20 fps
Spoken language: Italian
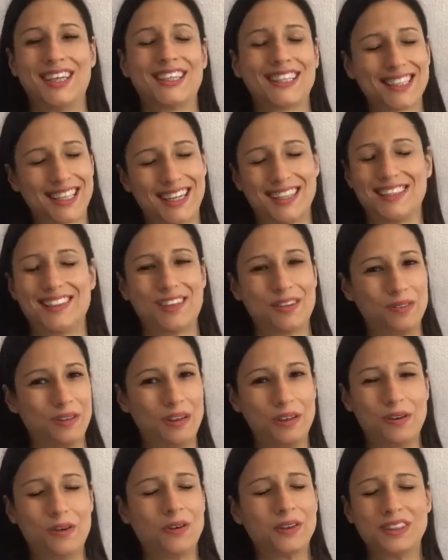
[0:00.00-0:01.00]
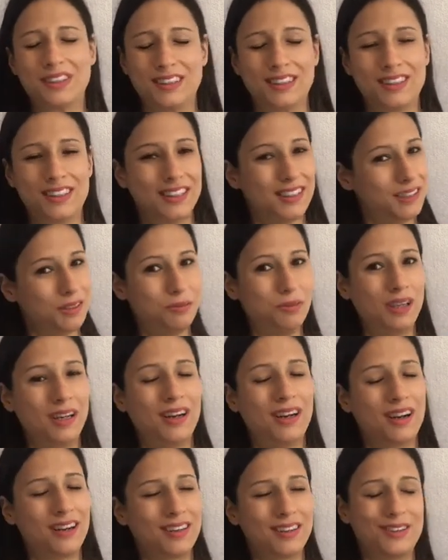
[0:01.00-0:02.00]
scatta qualcosa, incredibile
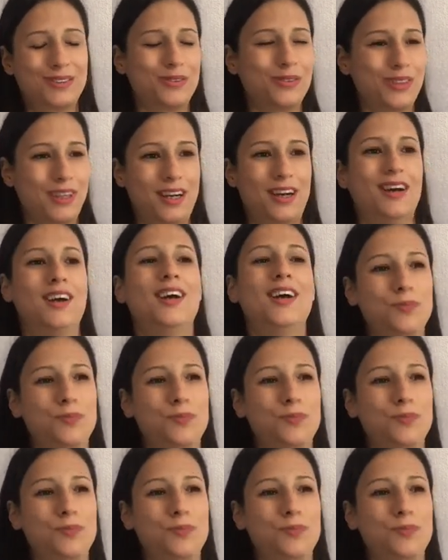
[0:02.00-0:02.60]
la natura.